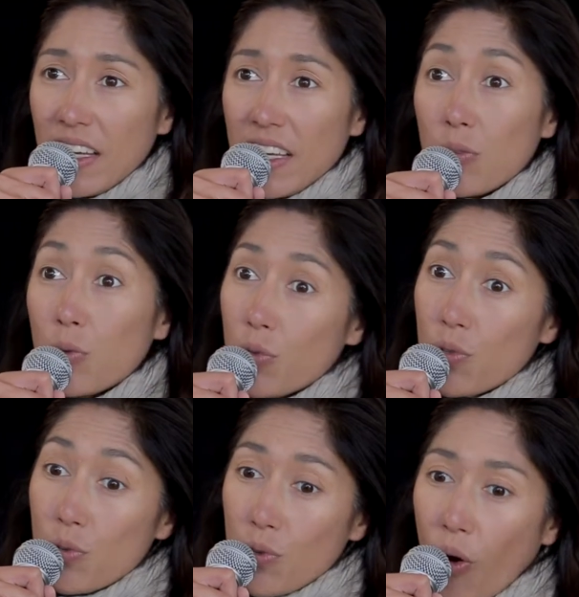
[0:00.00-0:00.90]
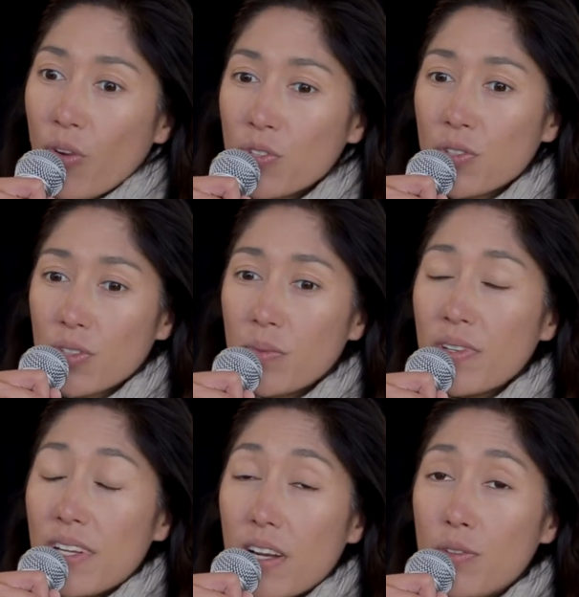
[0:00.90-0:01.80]
Et donc le, grand changement,
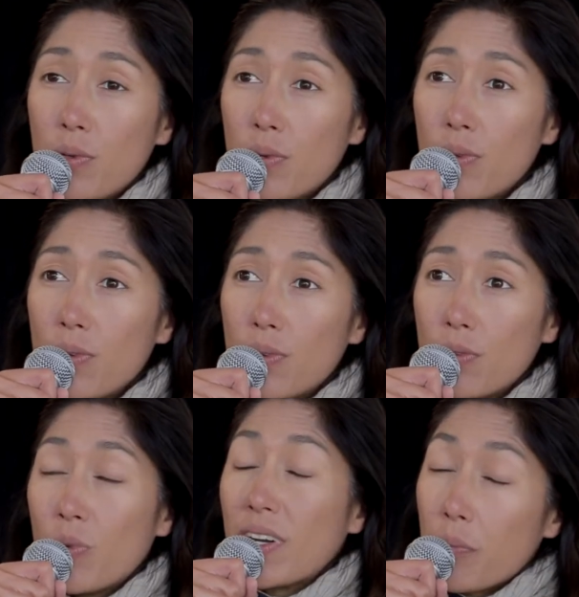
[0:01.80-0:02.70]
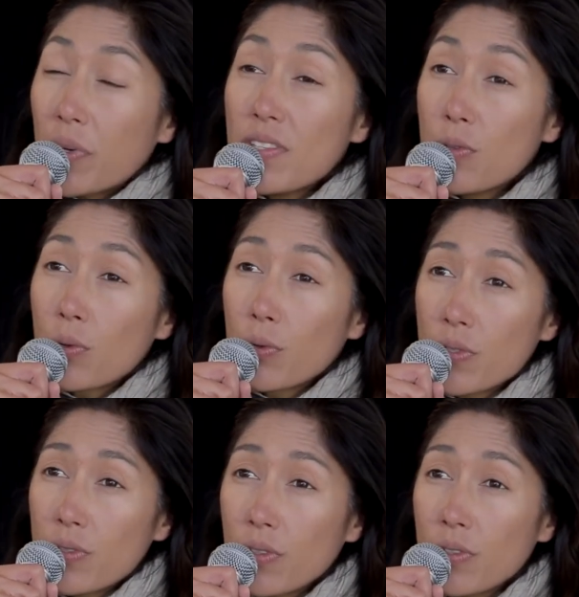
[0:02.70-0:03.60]
il a lieu, du moins la prise de
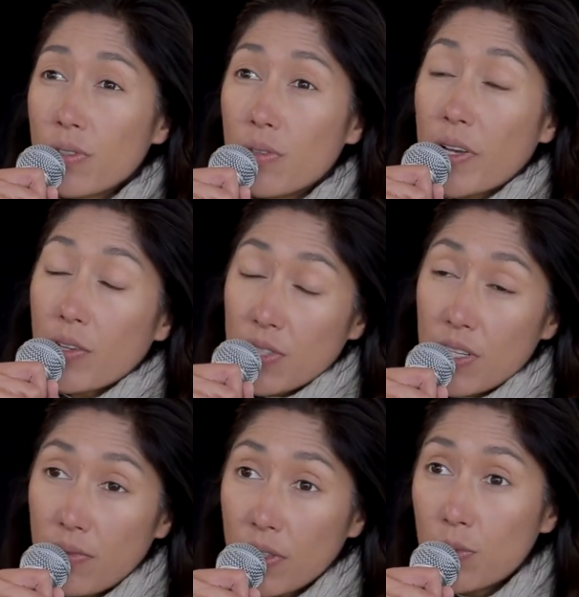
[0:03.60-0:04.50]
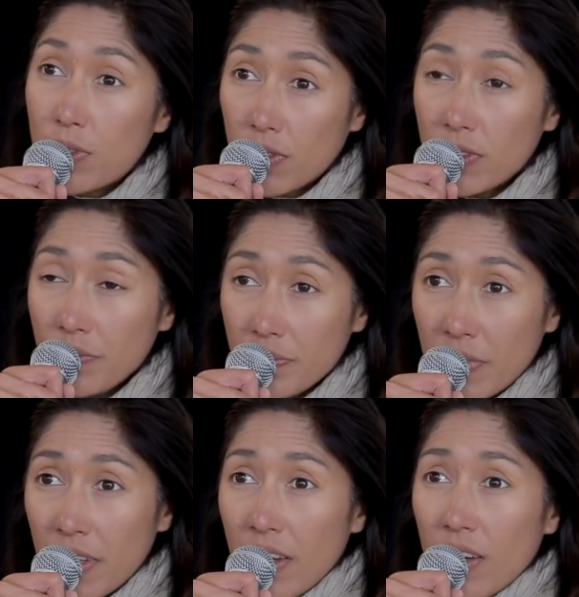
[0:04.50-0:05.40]
conscience, bah, quand j'ai 28 ans
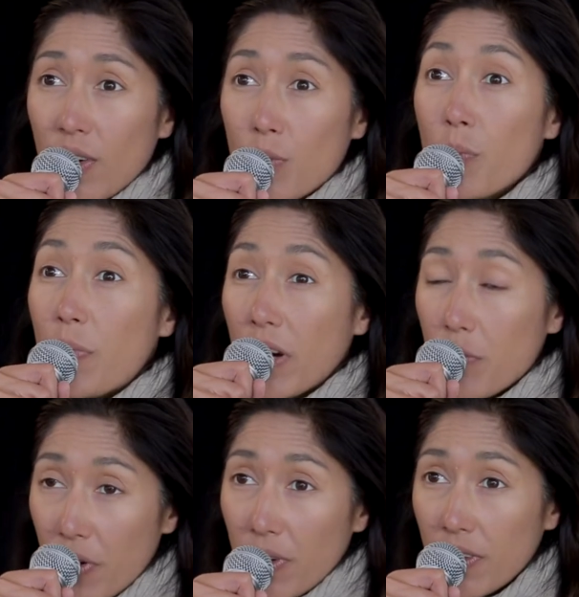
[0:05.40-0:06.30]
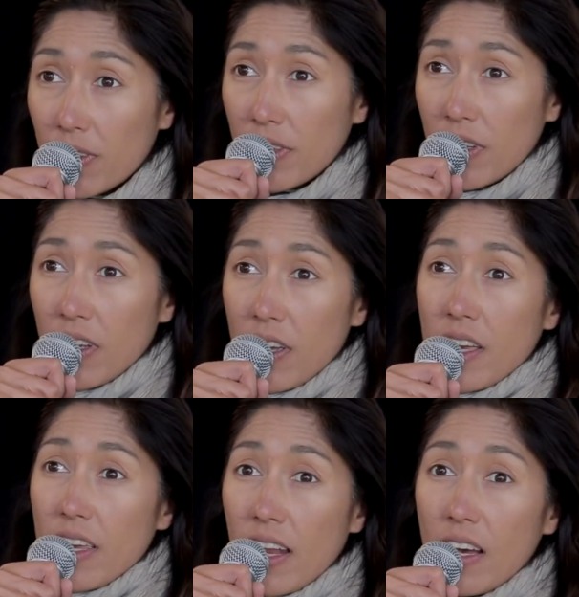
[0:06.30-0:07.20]
euh, mon père meurt.
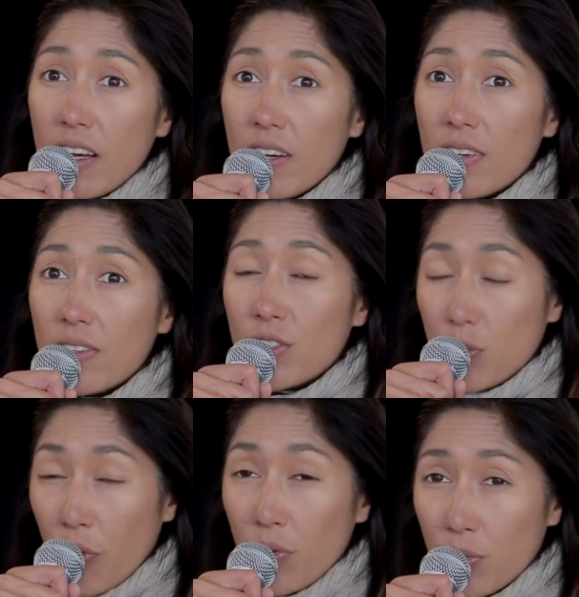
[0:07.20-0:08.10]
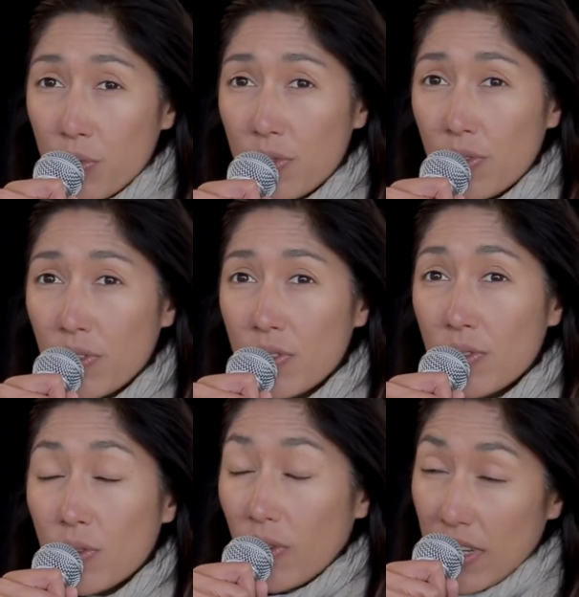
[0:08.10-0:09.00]
Et là, euh, je prends
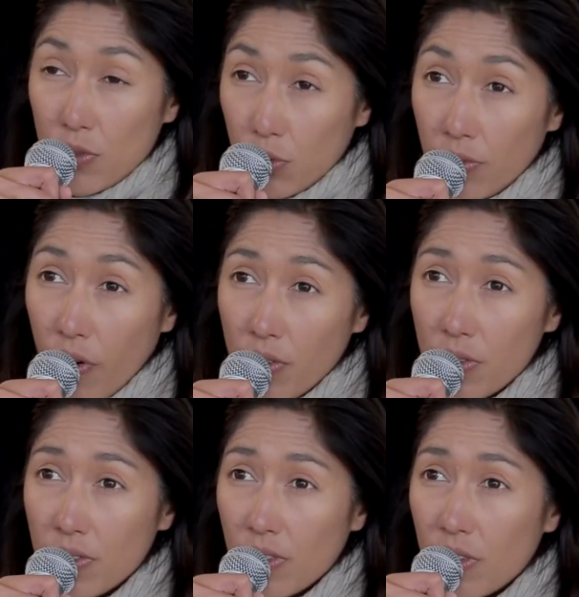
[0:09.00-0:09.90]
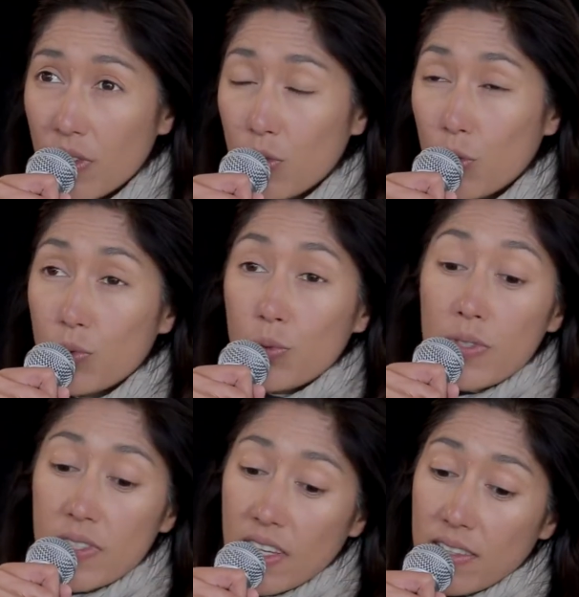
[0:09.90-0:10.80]
conscience dans la souffrance que
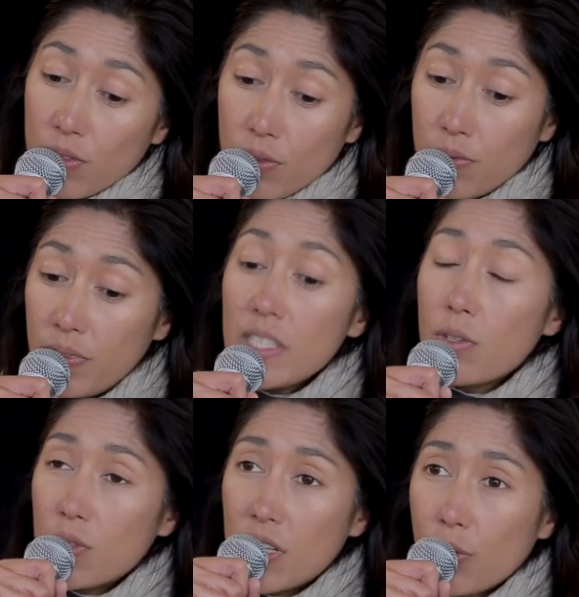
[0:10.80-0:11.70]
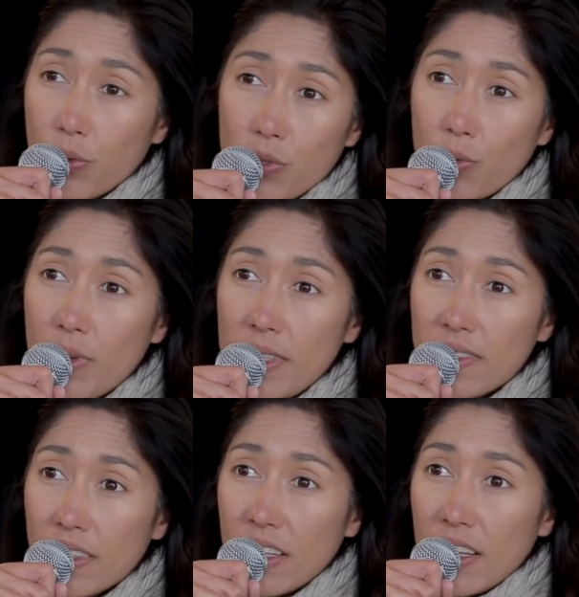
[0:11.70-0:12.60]
toute cette vie que j'ai construite,